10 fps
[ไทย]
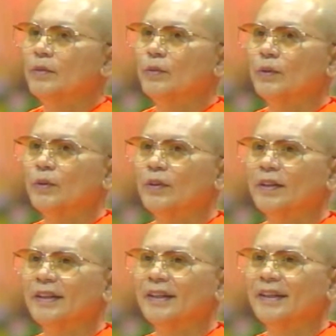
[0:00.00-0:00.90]
มีอยู่คน
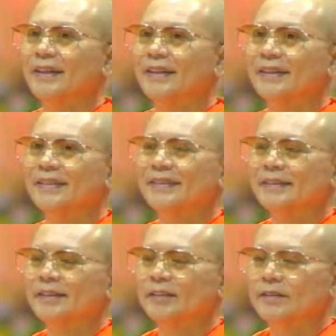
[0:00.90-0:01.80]
หนึ่ง
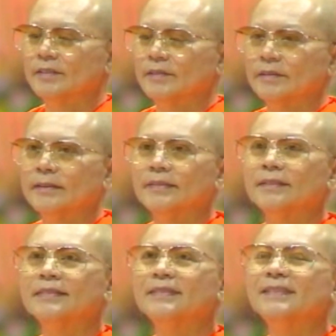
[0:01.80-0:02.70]

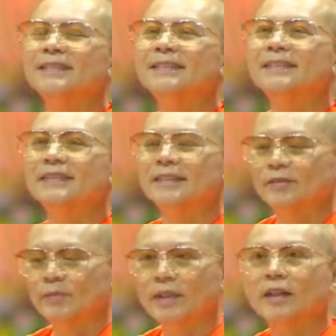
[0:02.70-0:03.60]
อืม
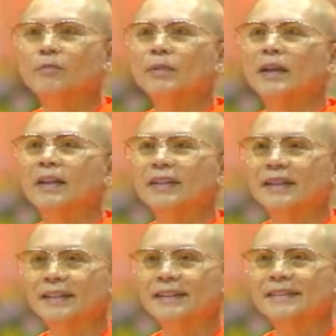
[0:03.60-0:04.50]
ไม่เคยเปลี่ยนเล
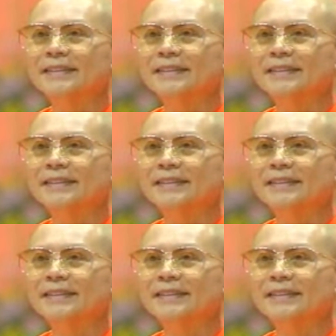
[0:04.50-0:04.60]
ย